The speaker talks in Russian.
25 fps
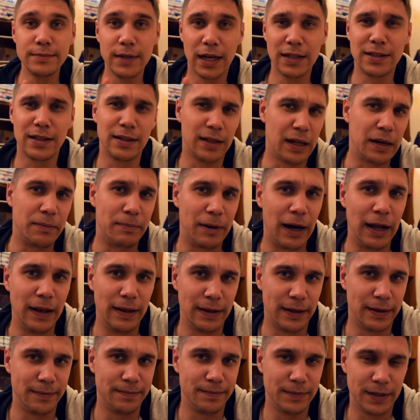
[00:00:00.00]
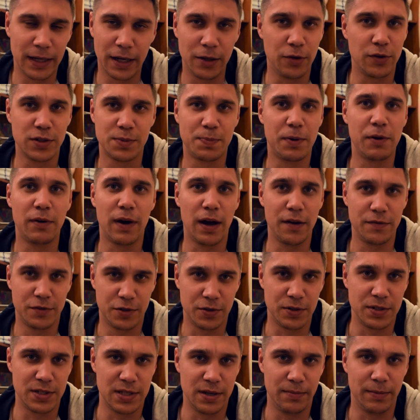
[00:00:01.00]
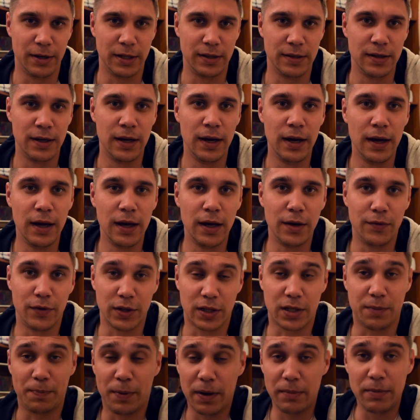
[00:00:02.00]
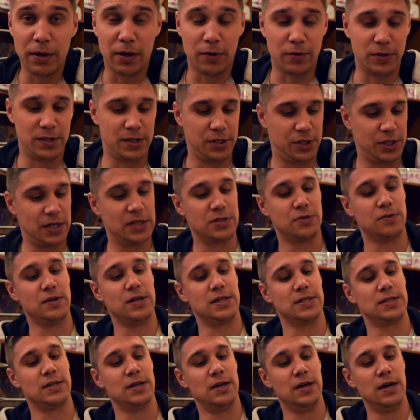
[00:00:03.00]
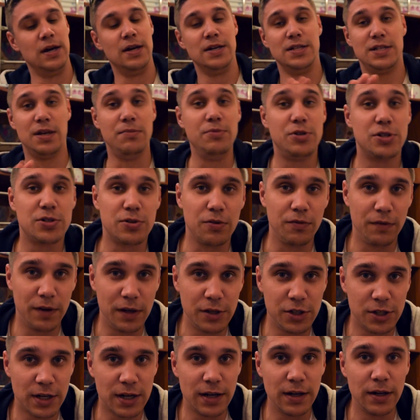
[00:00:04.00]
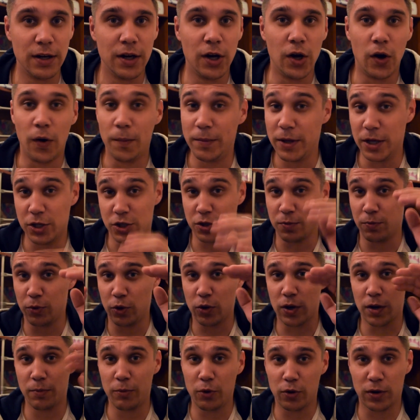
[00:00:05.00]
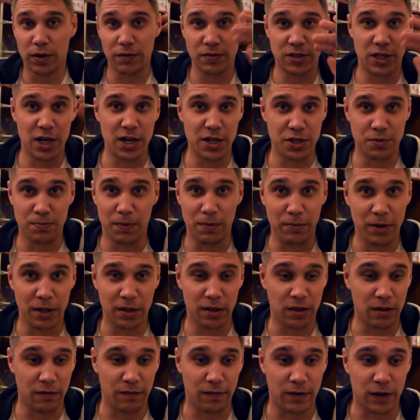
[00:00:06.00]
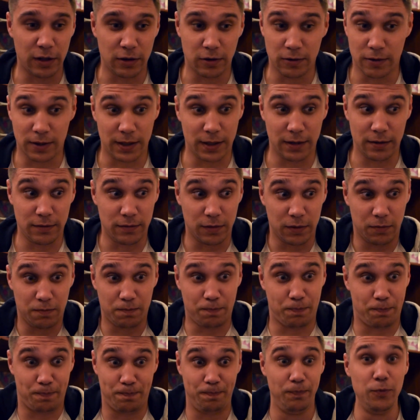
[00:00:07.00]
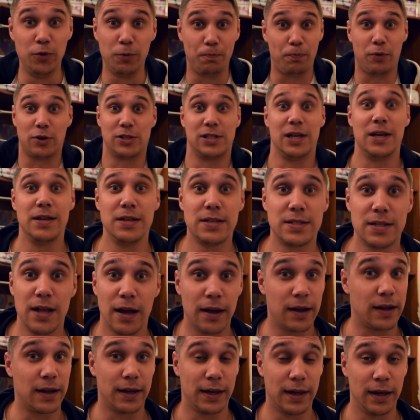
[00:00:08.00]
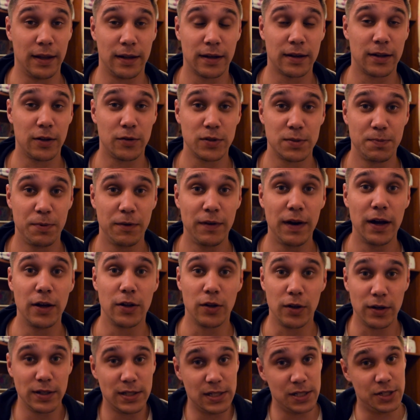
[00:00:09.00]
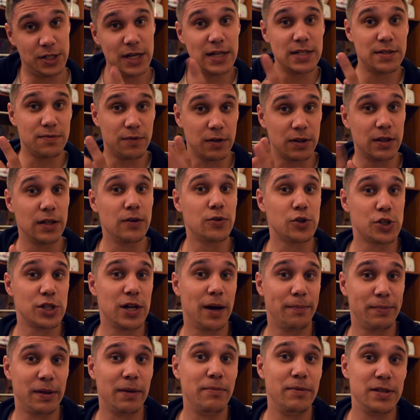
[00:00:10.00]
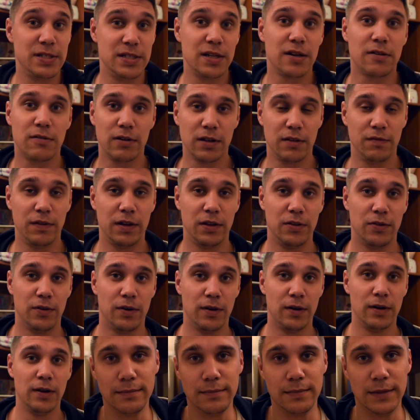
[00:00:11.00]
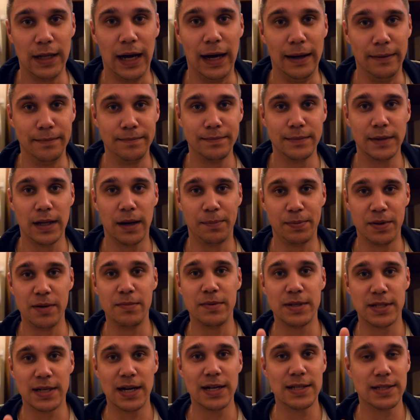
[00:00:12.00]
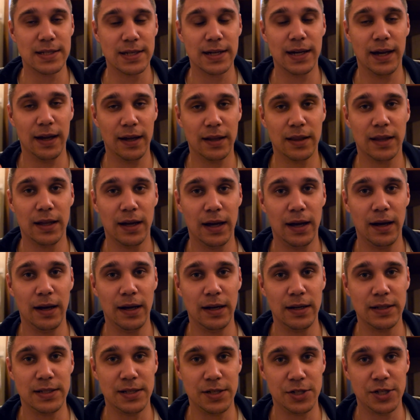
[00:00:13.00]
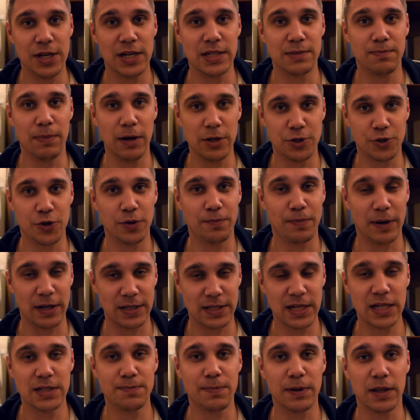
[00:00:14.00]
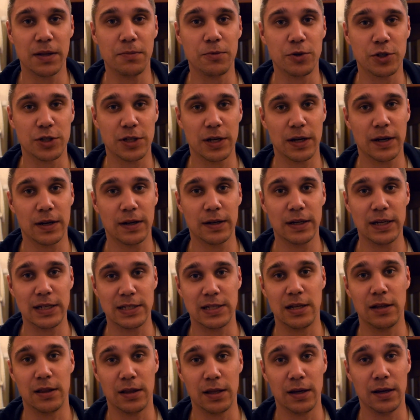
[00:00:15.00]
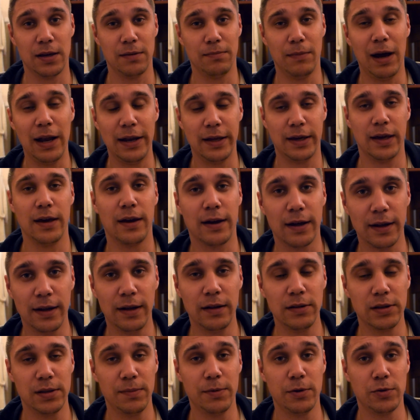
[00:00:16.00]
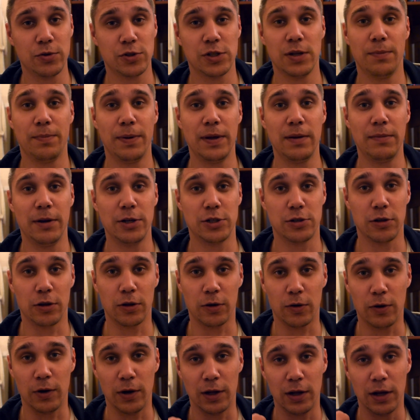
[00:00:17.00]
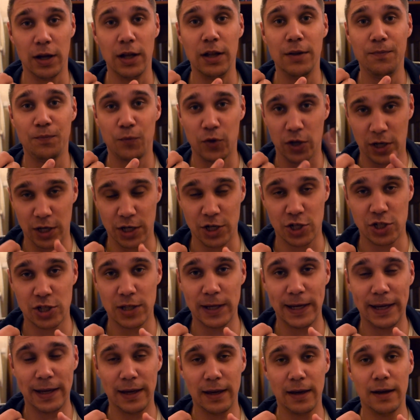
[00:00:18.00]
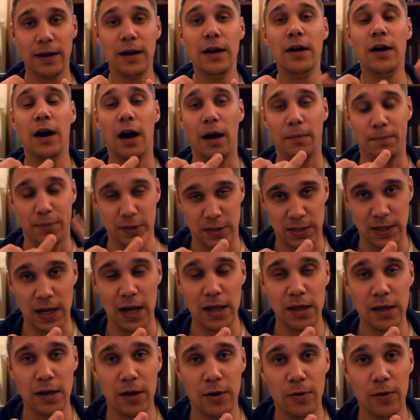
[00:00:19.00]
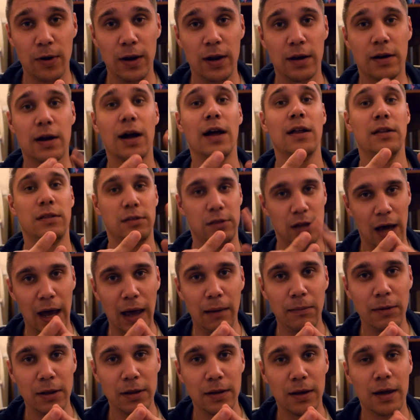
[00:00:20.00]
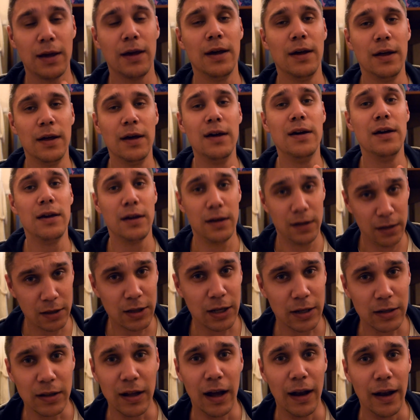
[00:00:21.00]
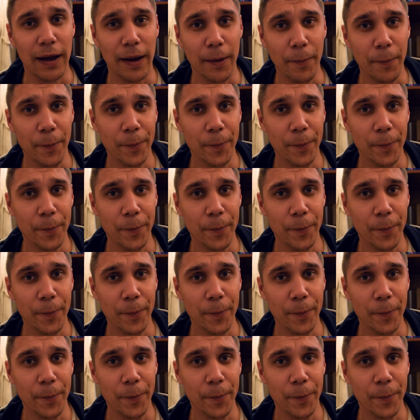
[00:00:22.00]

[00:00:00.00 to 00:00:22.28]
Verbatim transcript: это нормально. Я не успеваю все снимать. Вот, к примеру, сейчас у нас 7 часов вечера, у меня еще много-много встреч, моментов, которые вот ну, просто я не знаю, как я иногда успеваю, но сейчас вот нужно оптимизировать видео. Да, оптимизация это сейчас большой процесс, потому что если ты маленький канал, тебе нужно понимать, что такое хэштеги, описание ролика, тайминги и так далее.